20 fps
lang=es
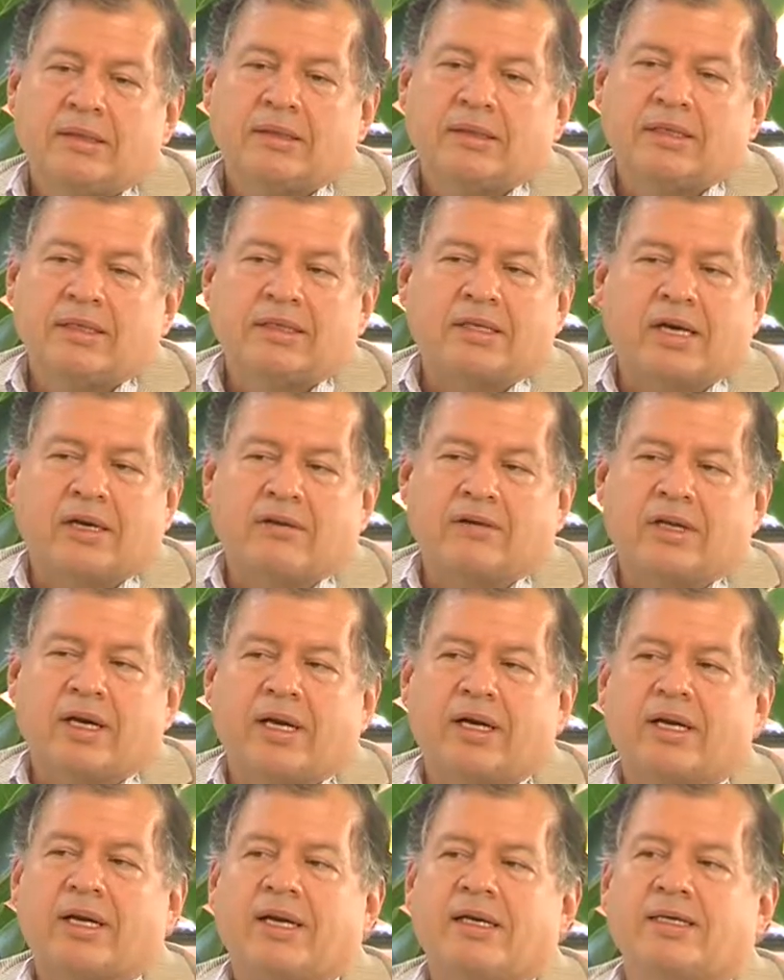
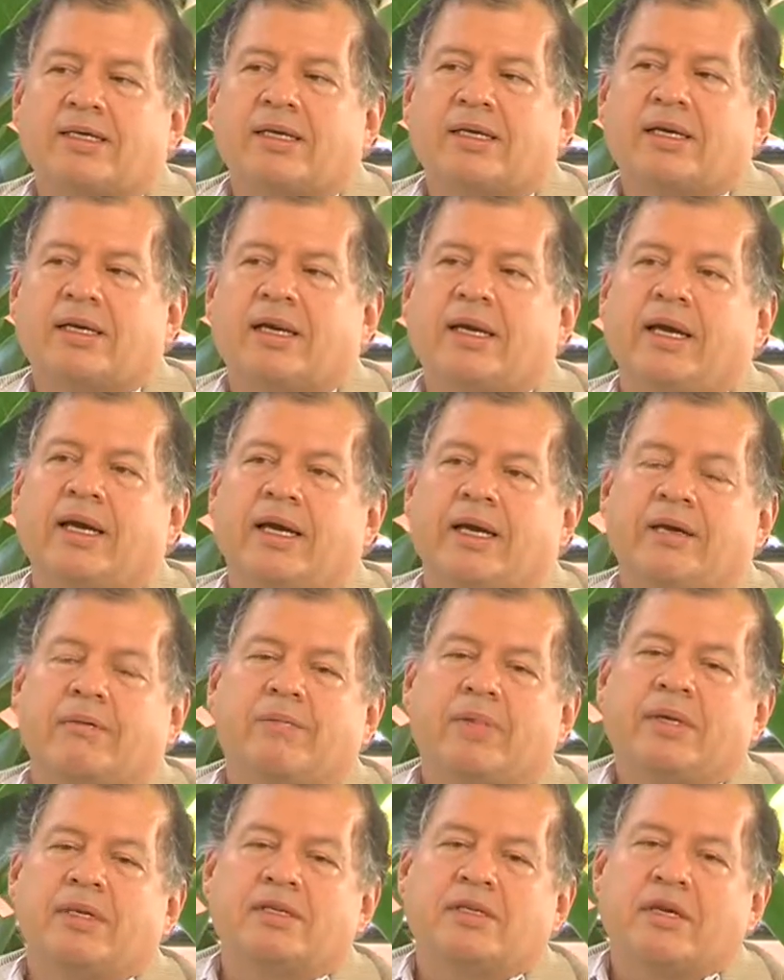desarrollar casi que el
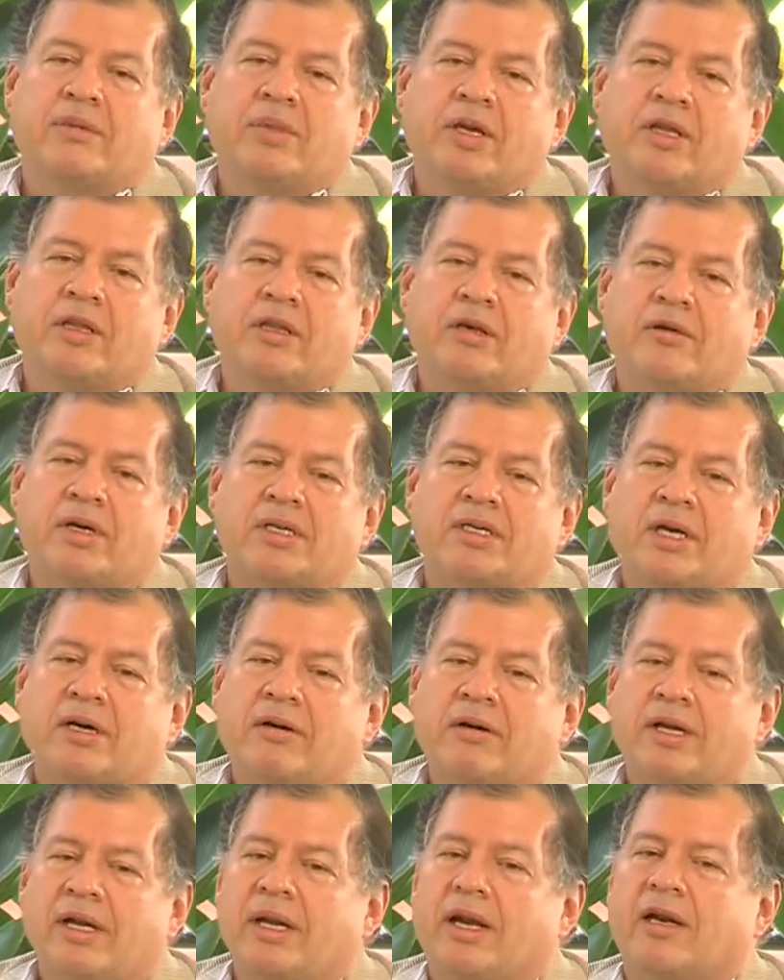pensamiento
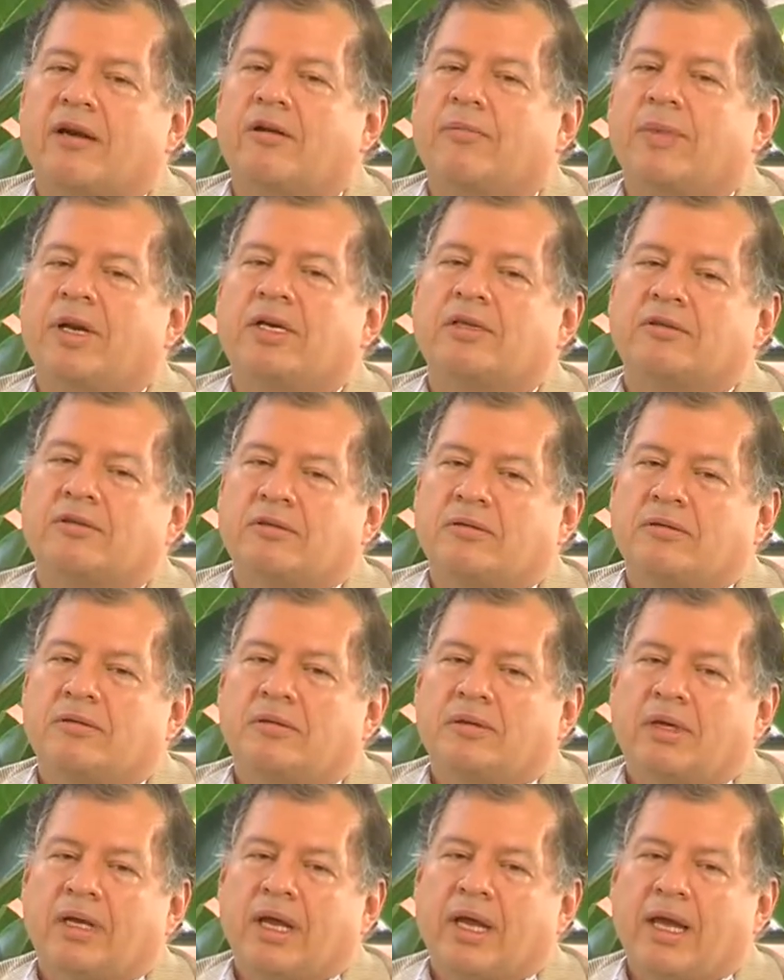basado en el largo plazo
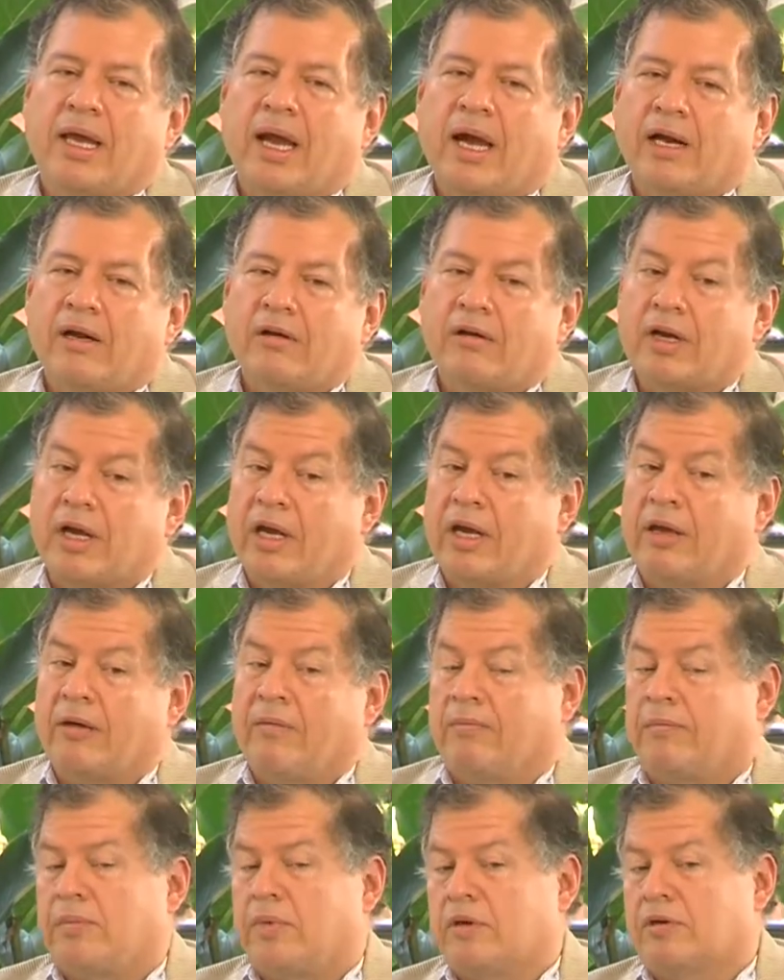y algo que
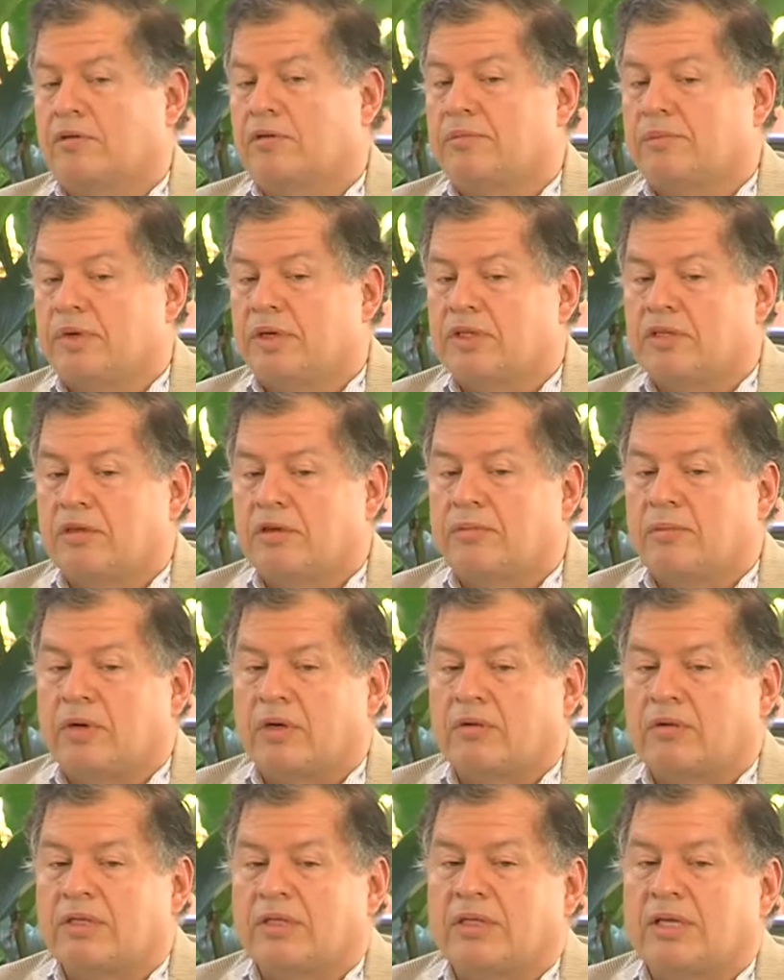por supuesto
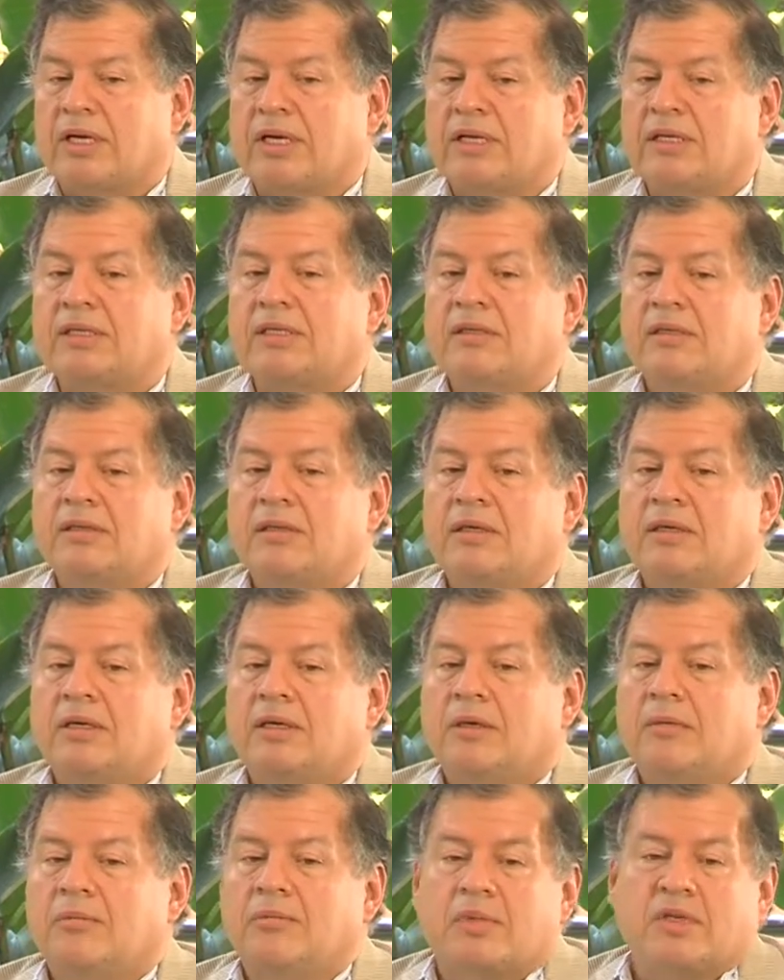por nuestras
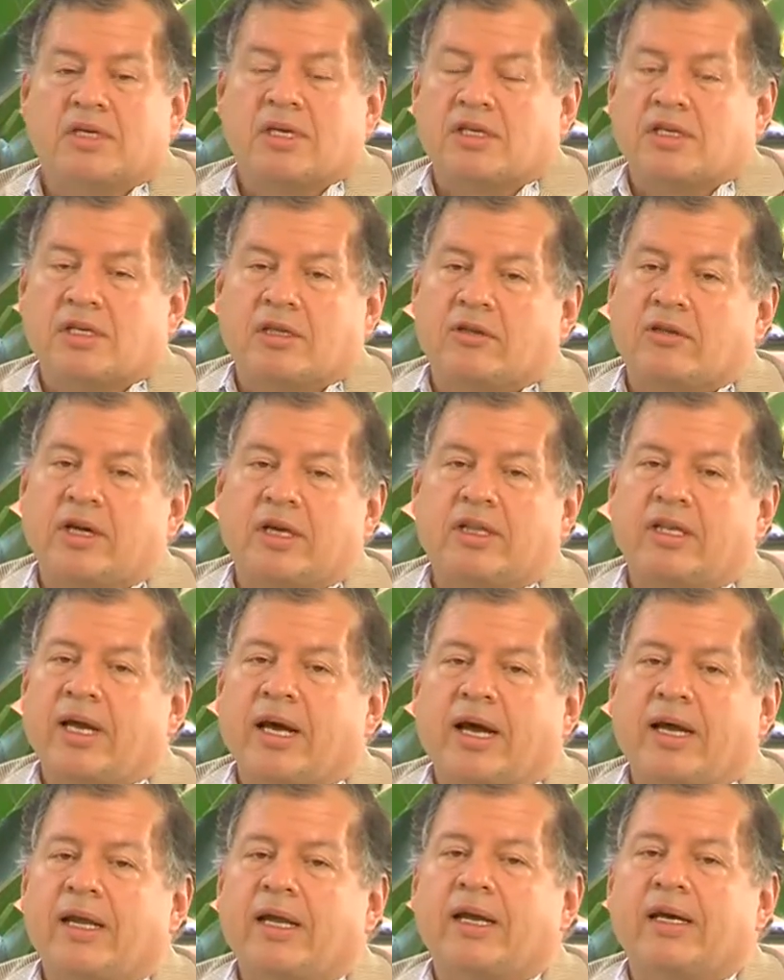vicisitudes
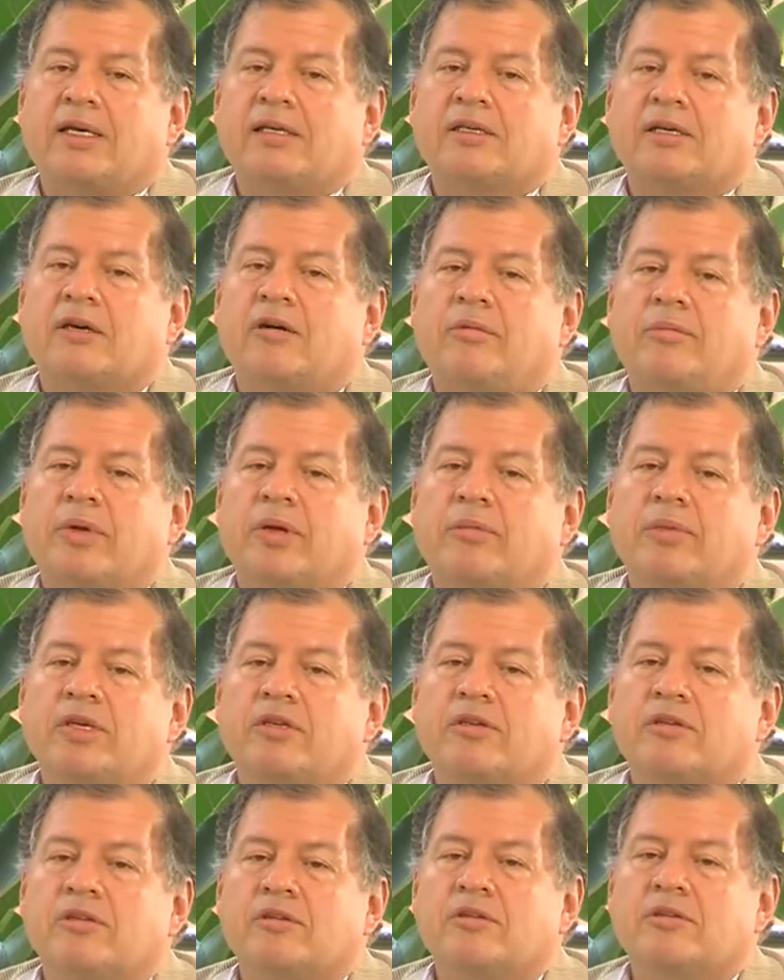diarias y
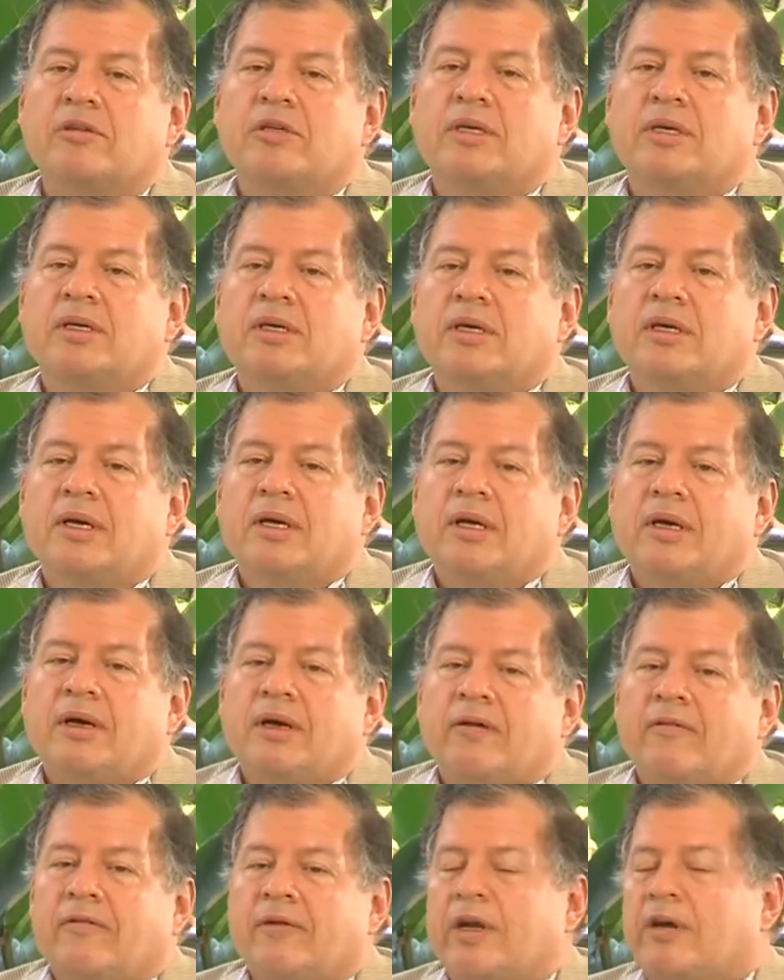compromisos
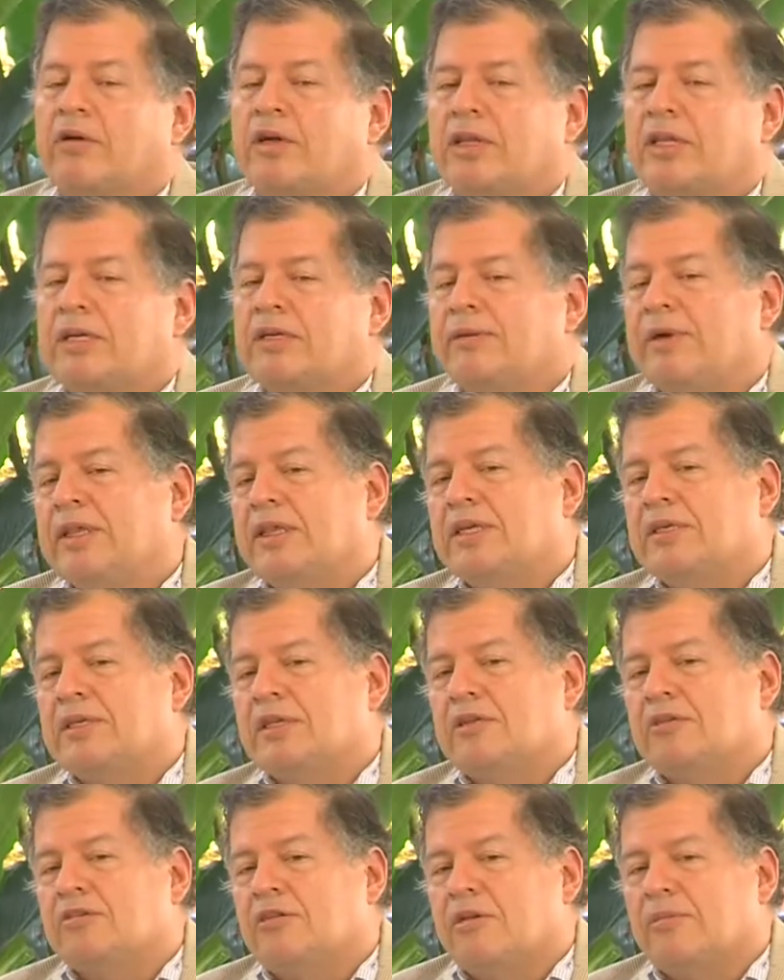frecuentemente
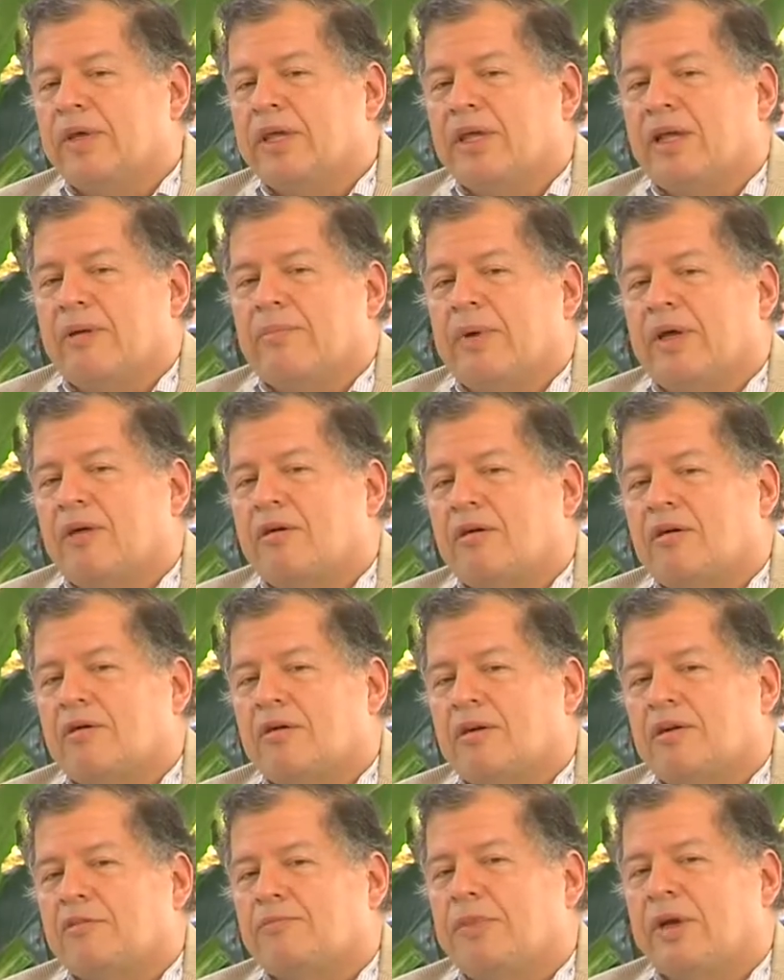se nos olvida, pero con
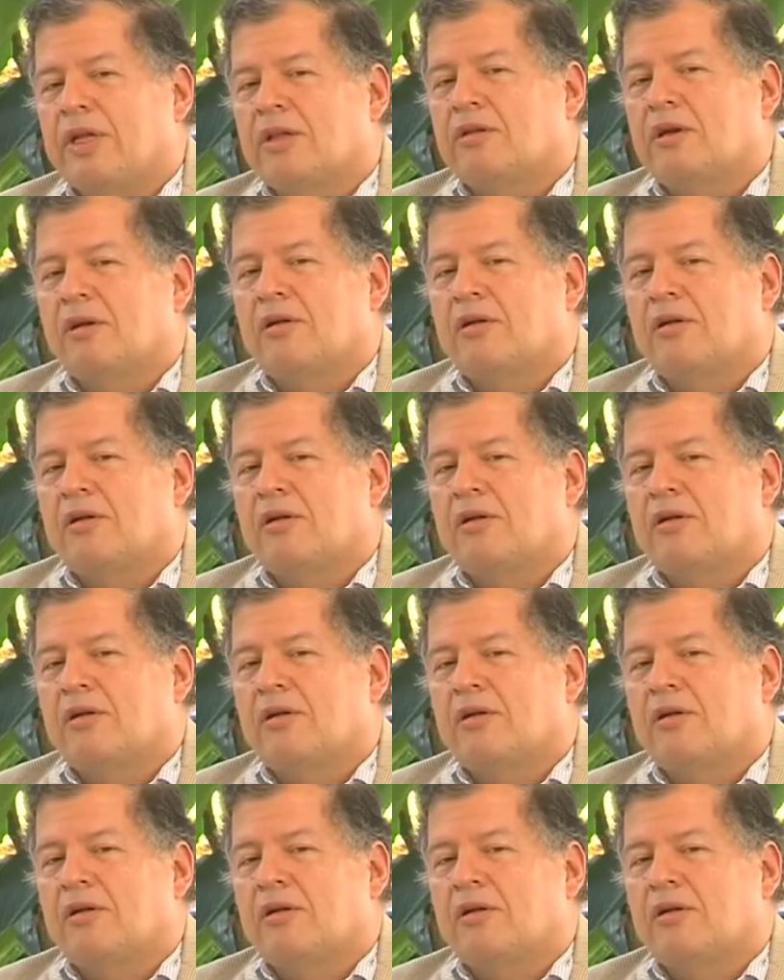respecto a